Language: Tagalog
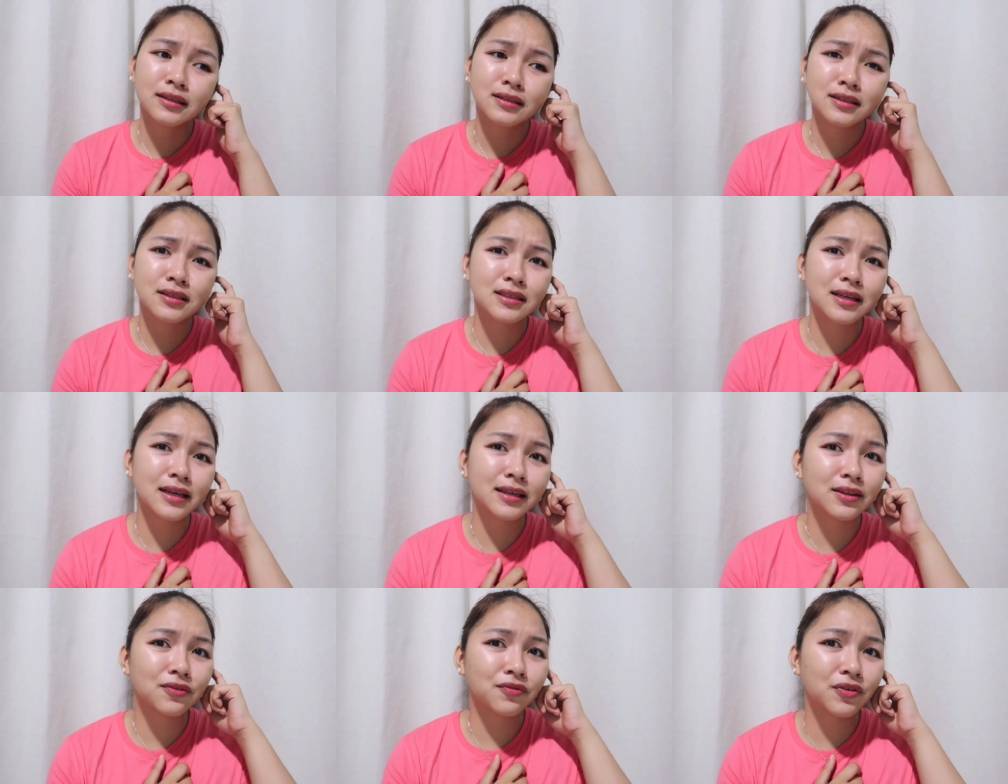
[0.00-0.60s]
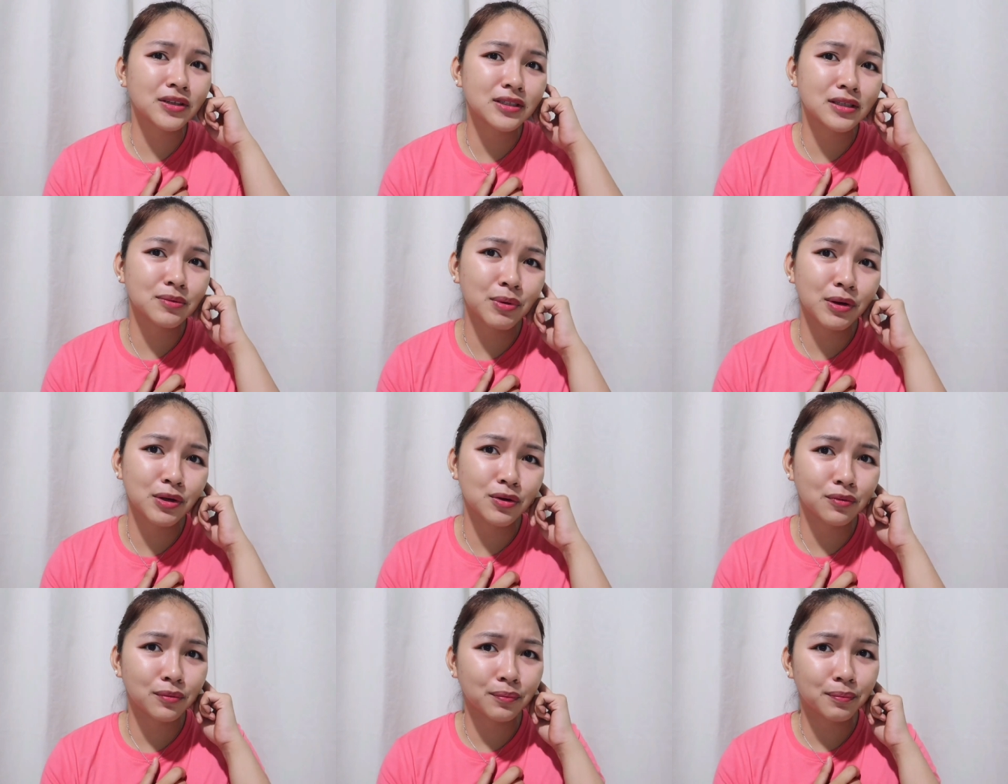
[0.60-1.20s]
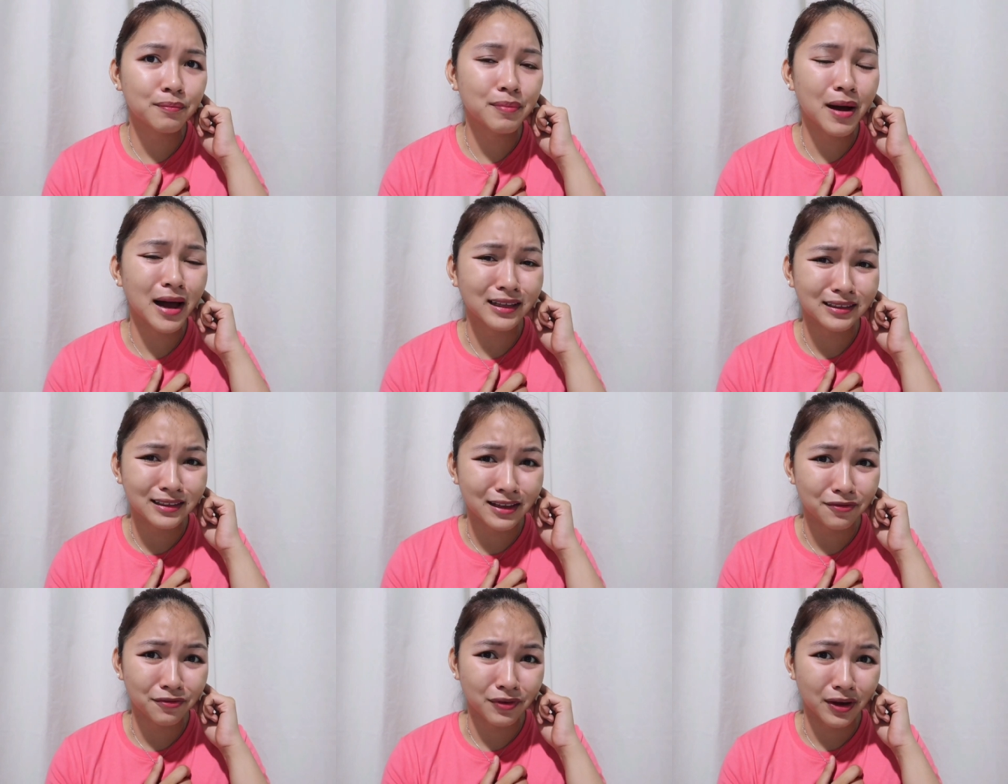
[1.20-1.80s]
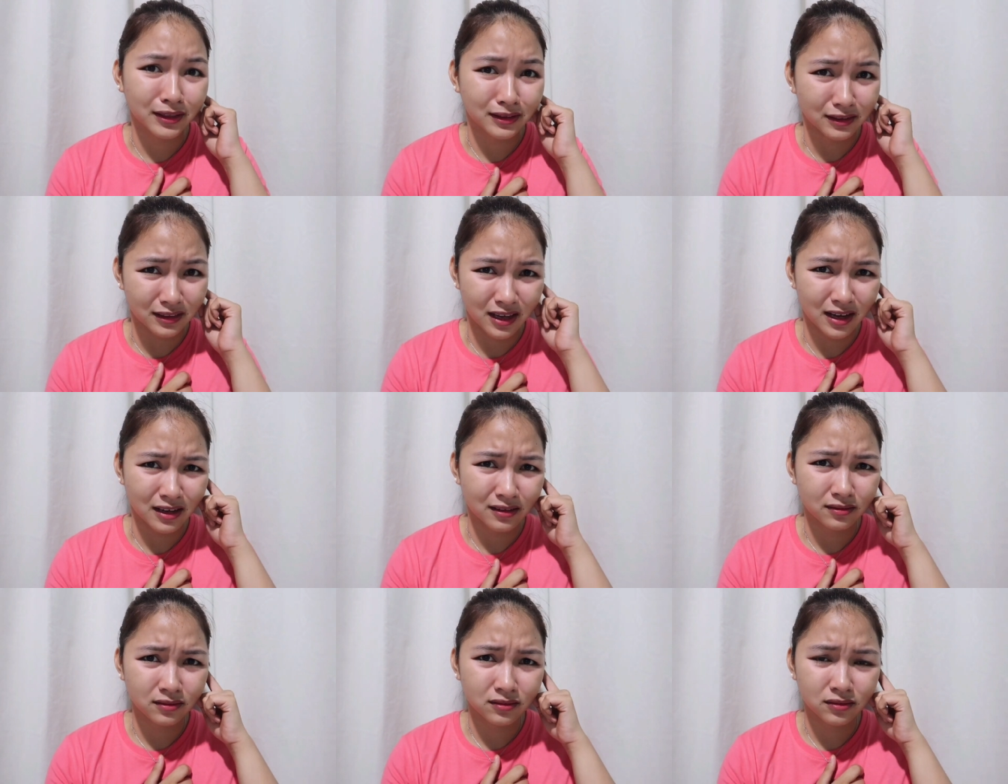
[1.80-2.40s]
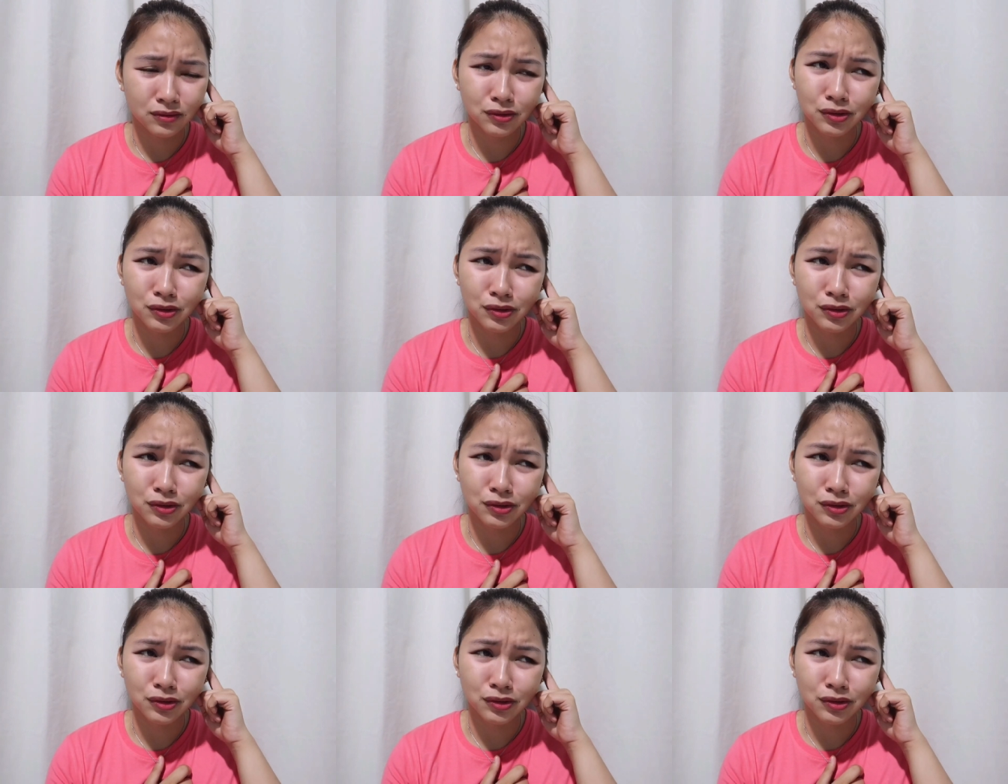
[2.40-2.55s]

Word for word: Kasi side effects, di ba yung bad effect niya?